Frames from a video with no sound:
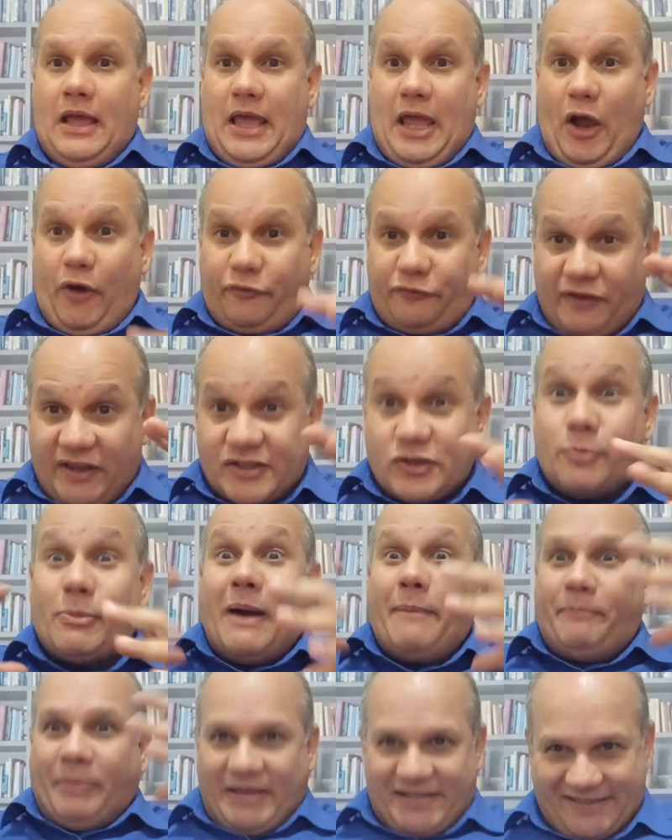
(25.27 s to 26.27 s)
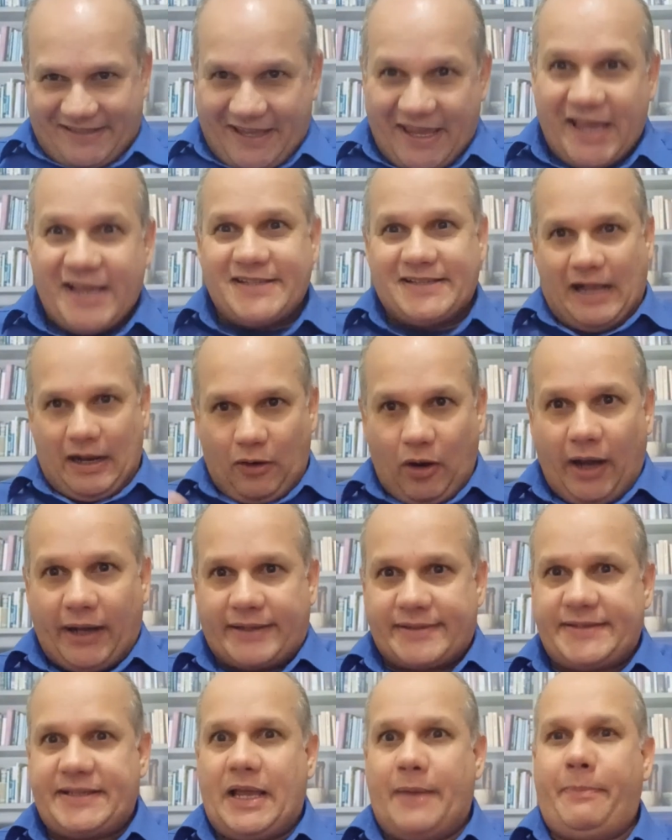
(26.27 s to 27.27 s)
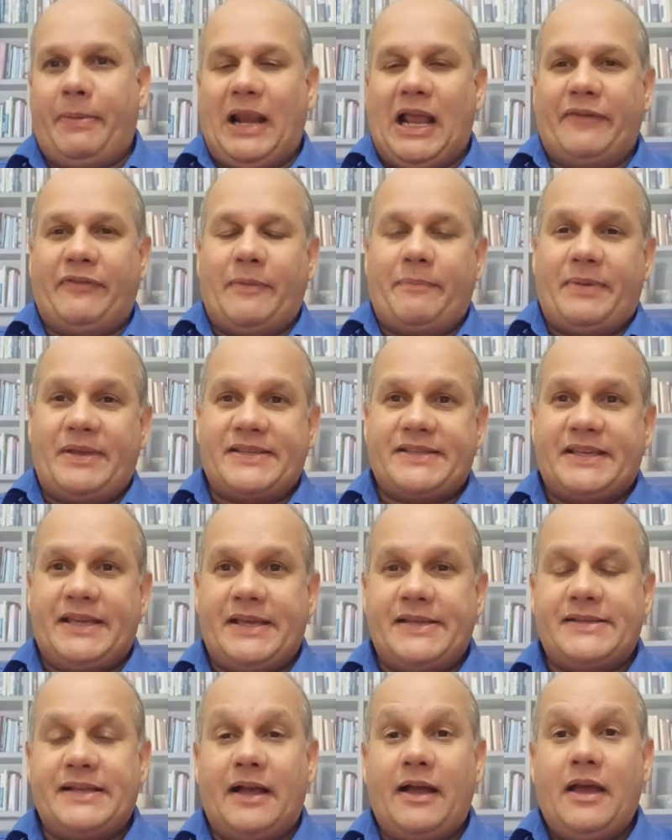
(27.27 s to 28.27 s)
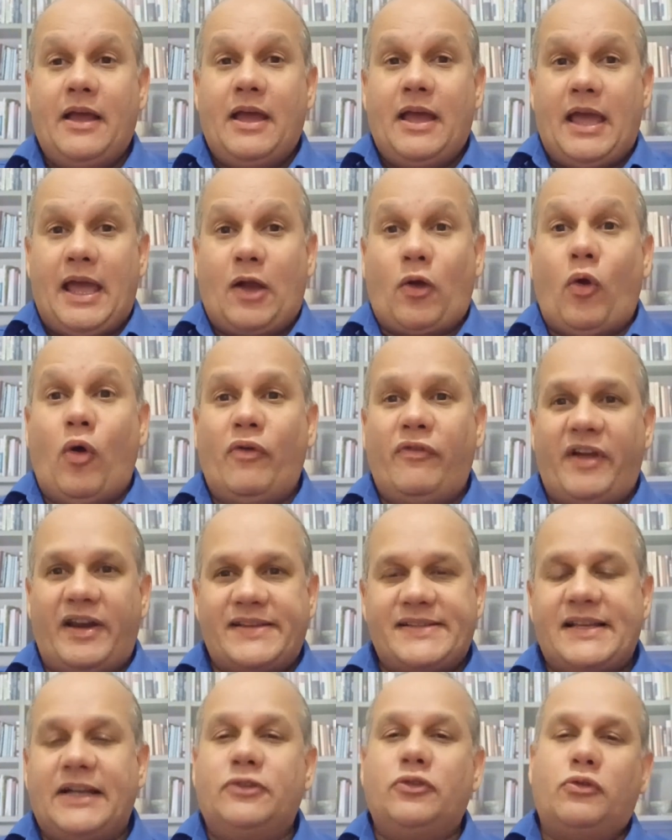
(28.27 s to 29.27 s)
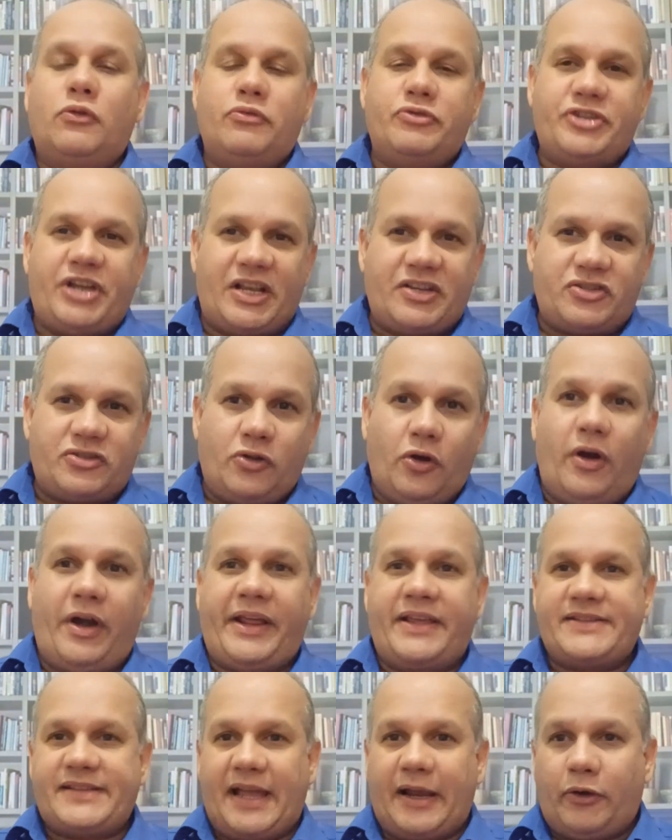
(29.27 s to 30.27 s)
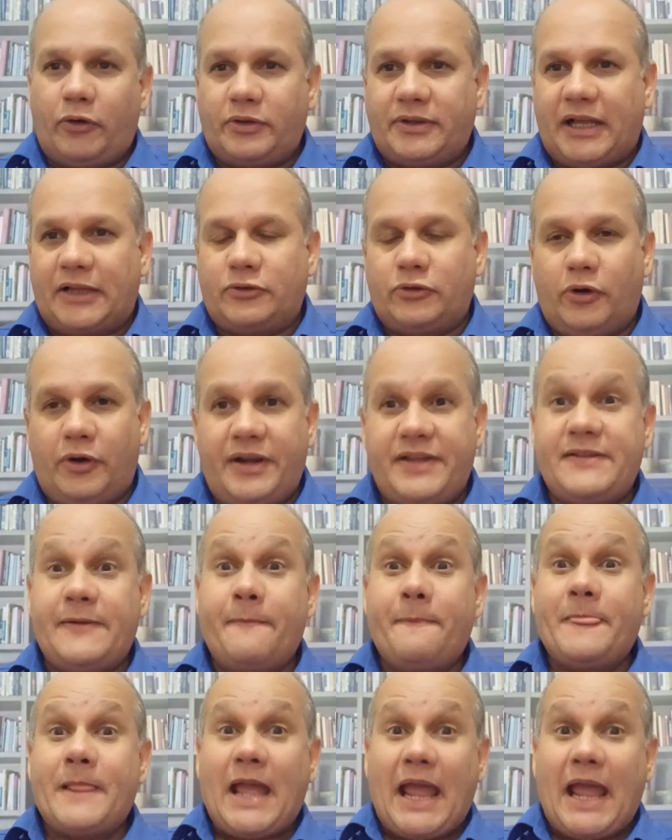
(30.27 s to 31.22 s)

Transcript: Eu fiz uma pesquisa, agora sim a palavra pesquisa, é conversando com gestores, recrutadores,